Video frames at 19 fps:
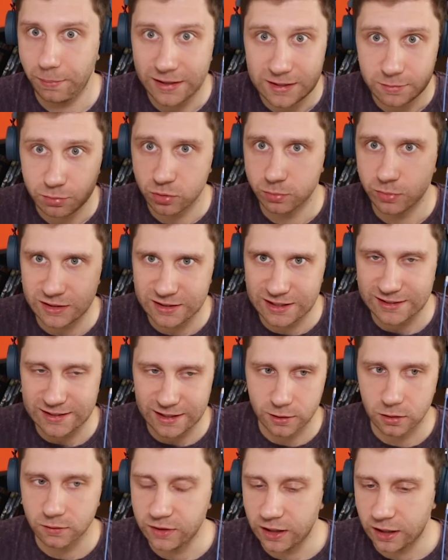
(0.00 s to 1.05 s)
bez, bez
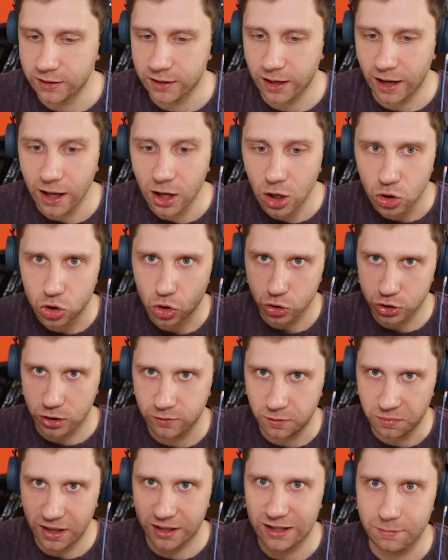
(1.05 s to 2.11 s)
zastanowienia, mhm. to się
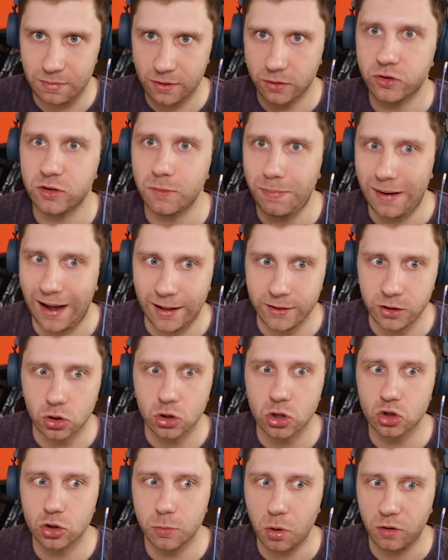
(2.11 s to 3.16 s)
wybija na pierwszy plan. To
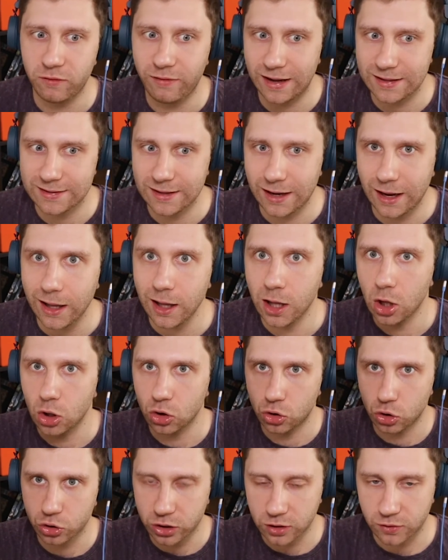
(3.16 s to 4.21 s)
też doprowadza
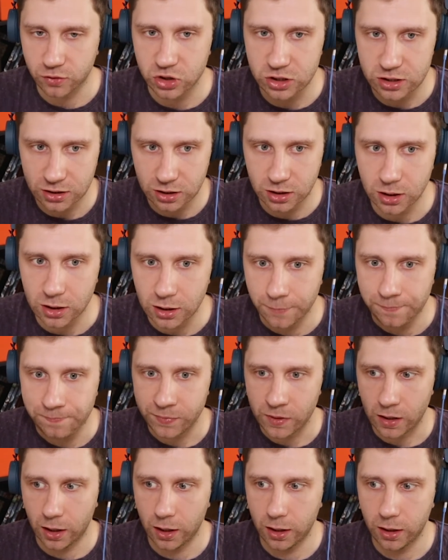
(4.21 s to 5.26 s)
do tych wszystkich
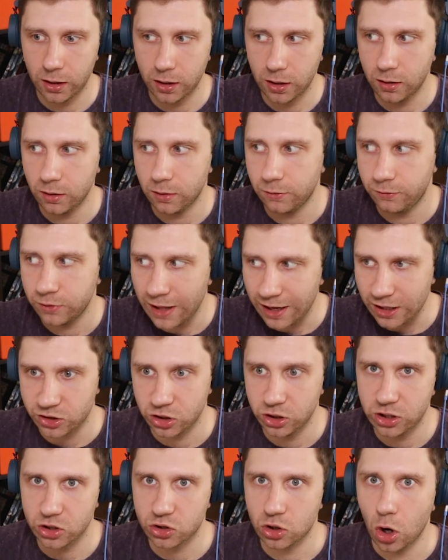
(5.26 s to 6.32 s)
e,
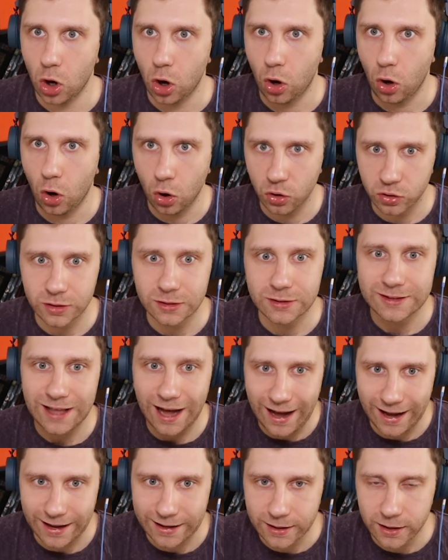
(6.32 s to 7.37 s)
wydarzeń. I też Nieporozumień, on,
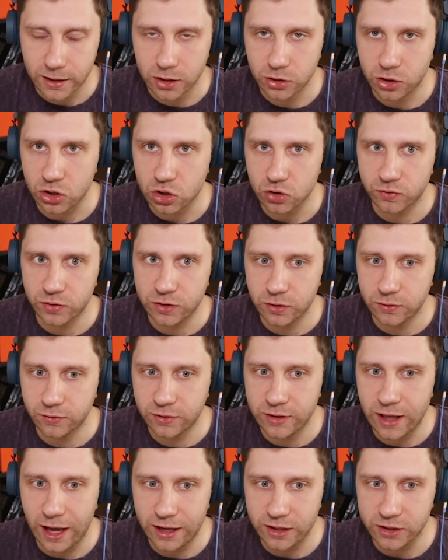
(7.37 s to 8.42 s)
tak, konfliktów też, też.
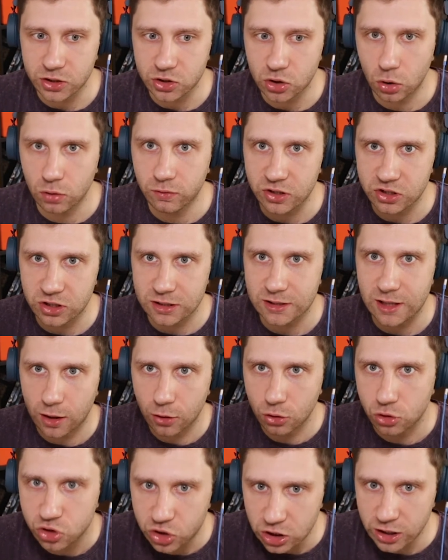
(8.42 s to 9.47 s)
Wydaje się, że on właśnie z
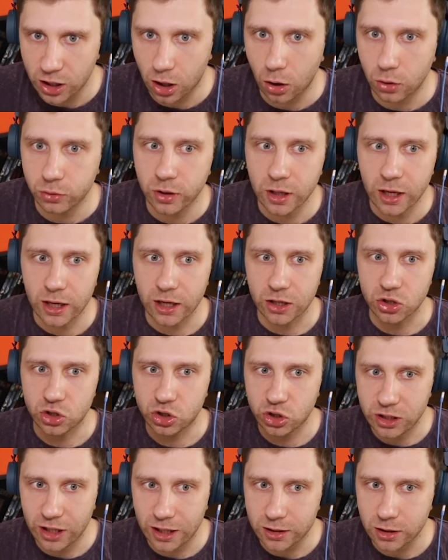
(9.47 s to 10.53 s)
tego żyje. On
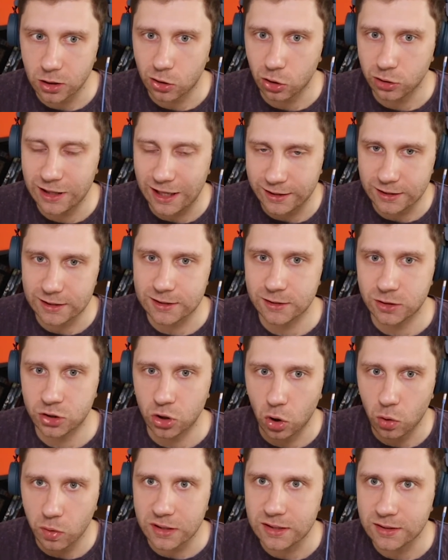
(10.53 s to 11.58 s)
żyje tylko dla tej
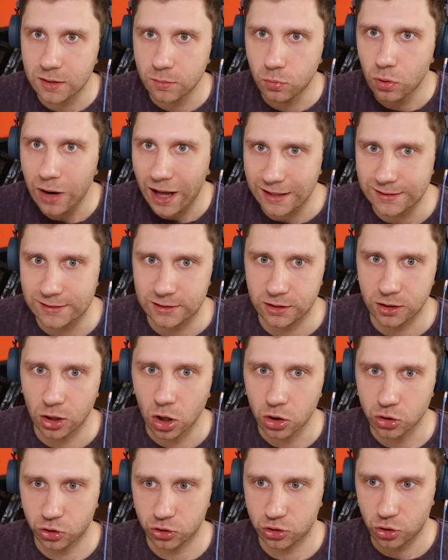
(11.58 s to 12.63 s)
ciągłej stymulacji.
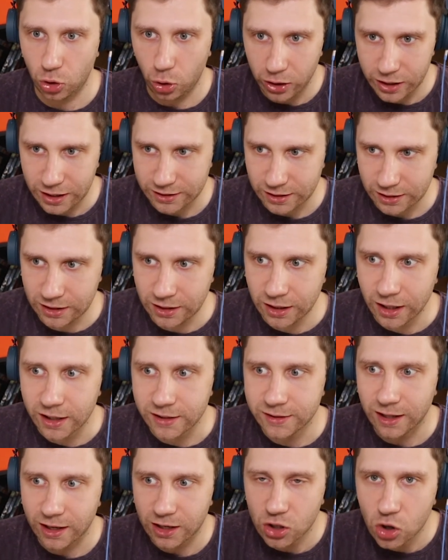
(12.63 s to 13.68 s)
To trochę jak taki
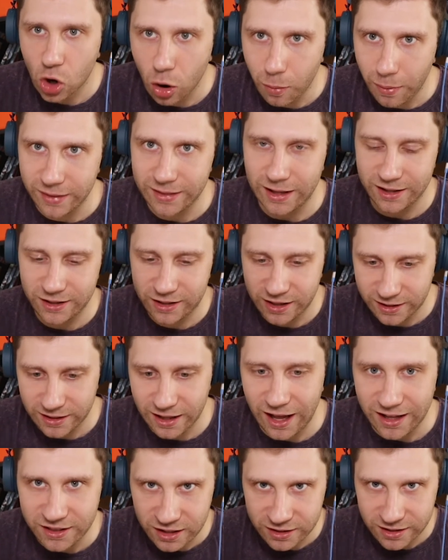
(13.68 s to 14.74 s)
narkoman adre
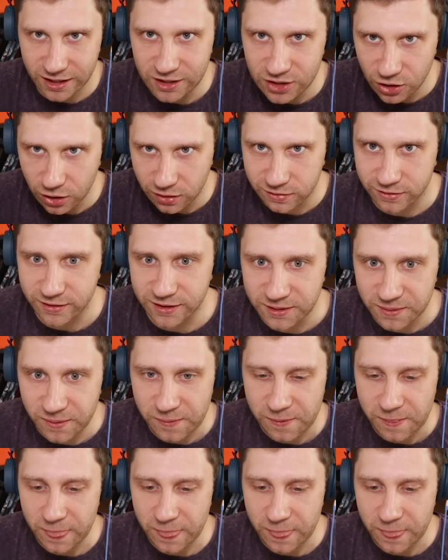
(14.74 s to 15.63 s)
tak. adrenalinowy.